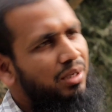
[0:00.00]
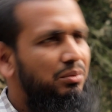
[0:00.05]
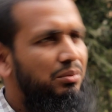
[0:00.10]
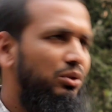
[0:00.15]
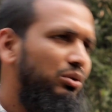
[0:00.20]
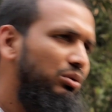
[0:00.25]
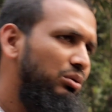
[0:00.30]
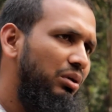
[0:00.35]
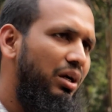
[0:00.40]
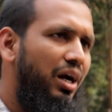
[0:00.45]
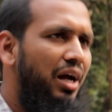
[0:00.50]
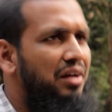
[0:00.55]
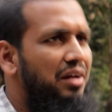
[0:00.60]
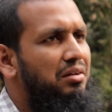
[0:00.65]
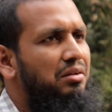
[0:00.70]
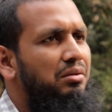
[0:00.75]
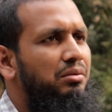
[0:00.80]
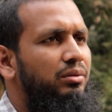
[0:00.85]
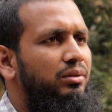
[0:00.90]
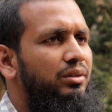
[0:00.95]
আমি কোনো
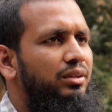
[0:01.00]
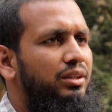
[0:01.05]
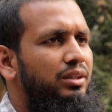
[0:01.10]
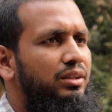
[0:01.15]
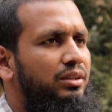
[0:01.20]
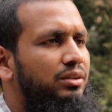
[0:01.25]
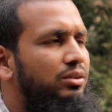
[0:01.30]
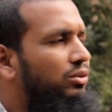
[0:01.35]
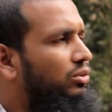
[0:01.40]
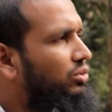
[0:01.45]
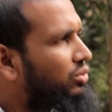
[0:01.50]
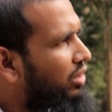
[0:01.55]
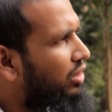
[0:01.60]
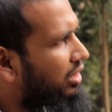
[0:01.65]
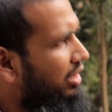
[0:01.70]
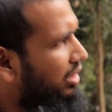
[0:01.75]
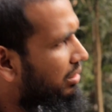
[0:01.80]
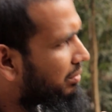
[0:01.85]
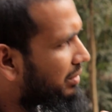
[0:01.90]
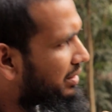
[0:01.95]
কাহিনী করি নাই
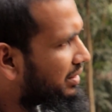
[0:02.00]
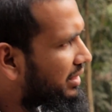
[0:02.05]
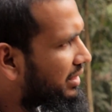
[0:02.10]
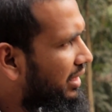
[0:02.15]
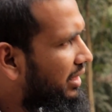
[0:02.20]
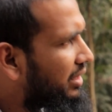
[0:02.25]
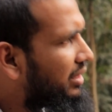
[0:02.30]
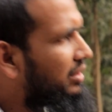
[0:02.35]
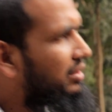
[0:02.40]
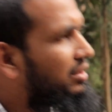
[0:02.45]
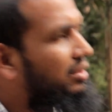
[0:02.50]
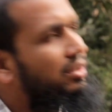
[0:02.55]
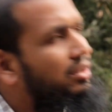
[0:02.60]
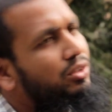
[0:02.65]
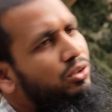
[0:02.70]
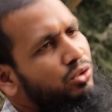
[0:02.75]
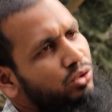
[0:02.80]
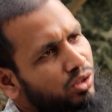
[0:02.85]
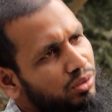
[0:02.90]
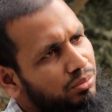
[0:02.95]
জয়নাল ভাই যা
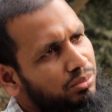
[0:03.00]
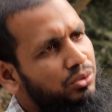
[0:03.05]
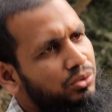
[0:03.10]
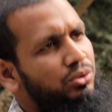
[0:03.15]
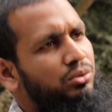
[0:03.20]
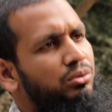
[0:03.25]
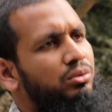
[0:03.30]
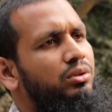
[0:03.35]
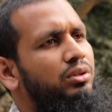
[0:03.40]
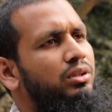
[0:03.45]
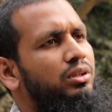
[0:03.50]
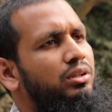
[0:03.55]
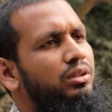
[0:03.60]
দেখেছে সবই